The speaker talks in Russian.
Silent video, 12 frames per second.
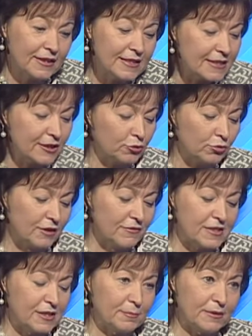Если кто-то
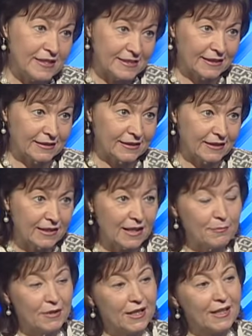весит 50
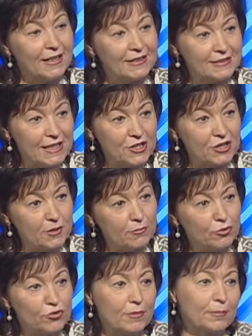килограмм, значит
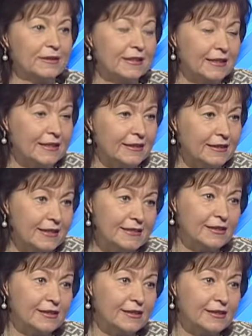ему нужно полтора литра.